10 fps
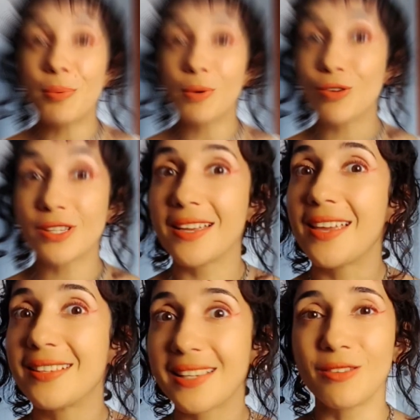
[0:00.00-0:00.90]
para você que
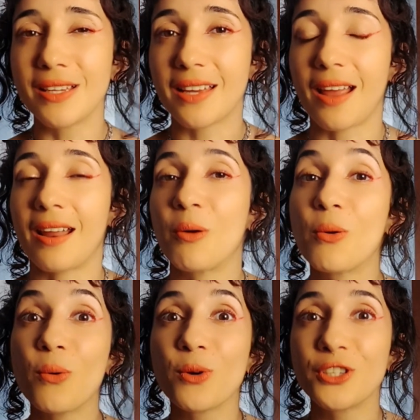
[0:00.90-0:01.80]
é inscrito nesse
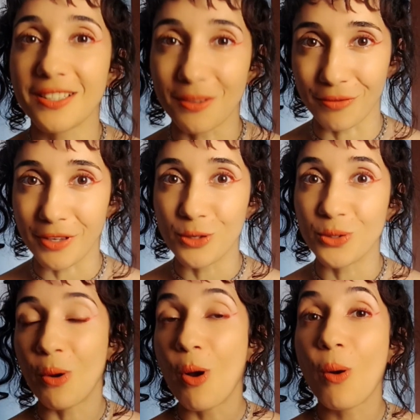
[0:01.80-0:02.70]
canal, curte esse vídeo,